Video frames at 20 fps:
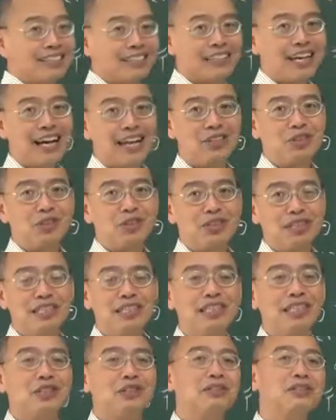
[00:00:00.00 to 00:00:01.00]
的差距
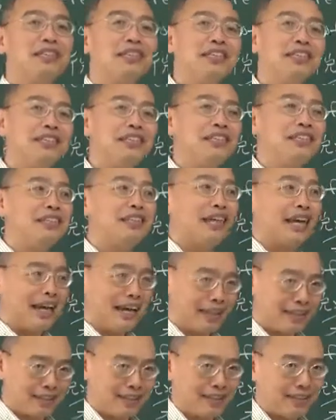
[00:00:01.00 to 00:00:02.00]
也就是一滴滴的
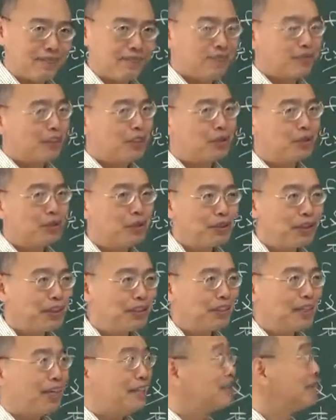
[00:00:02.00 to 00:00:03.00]
x。如果你
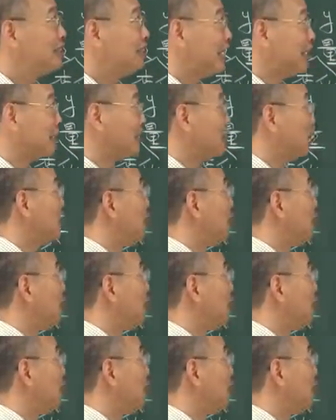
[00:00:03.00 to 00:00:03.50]
这样想的